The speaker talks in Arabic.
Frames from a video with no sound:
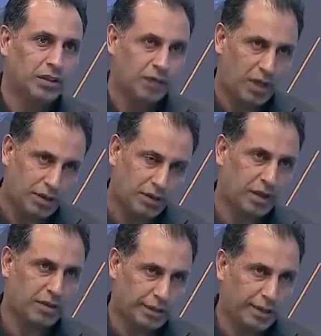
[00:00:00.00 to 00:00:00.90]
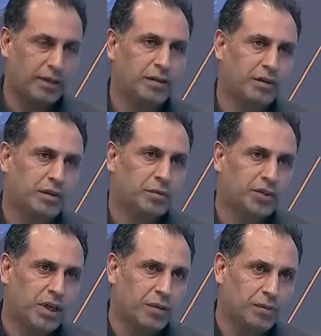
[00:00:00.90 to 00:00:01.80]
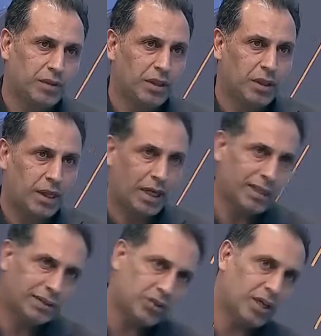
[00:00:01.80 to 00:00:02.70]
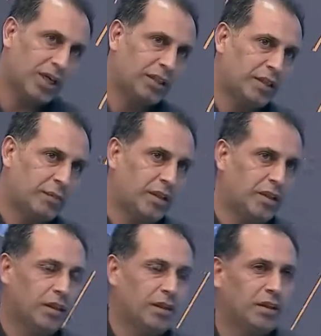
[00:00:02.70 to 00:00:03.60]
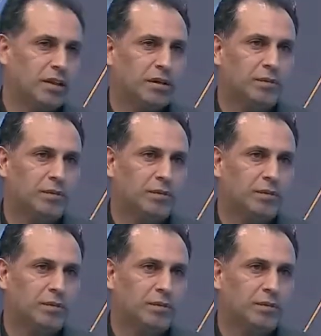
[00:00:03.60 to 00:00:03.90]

فانا ركضت يعني انا كنت مصاب اخذته ودخلته بال